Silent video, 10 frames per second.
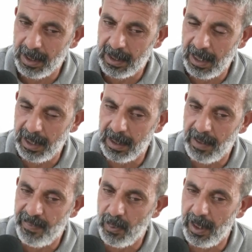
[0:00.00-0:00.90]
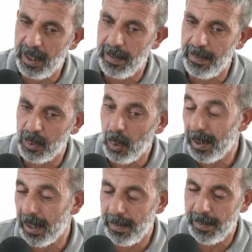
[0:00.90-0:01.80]
تعيين البنوئيم
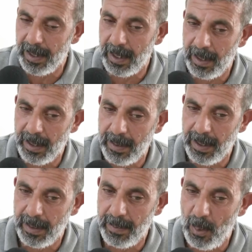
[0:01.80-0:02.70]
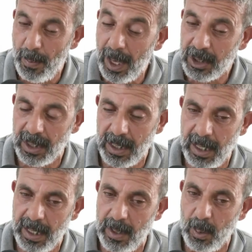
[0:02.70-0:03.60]
دغري
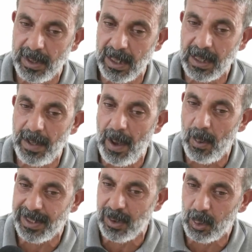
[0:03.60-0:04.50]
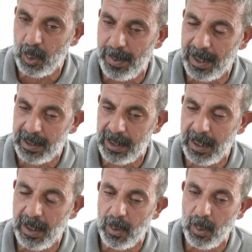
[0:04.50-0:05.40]
مباشرة يعني وصلتنا مع وصلتهم
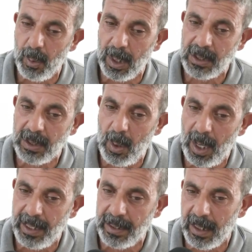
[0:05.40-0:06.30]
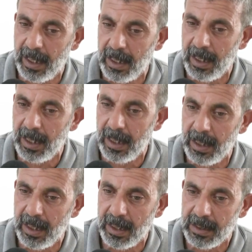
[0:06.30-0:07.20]
للتي ووجهوا علينا
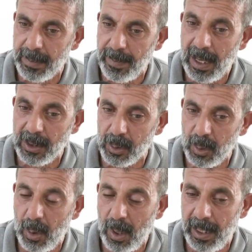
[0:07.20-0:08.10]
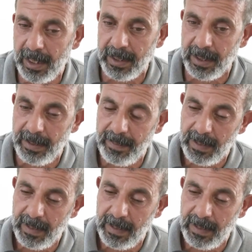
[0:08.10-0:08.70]
آه، بلشوا يطخوا علينا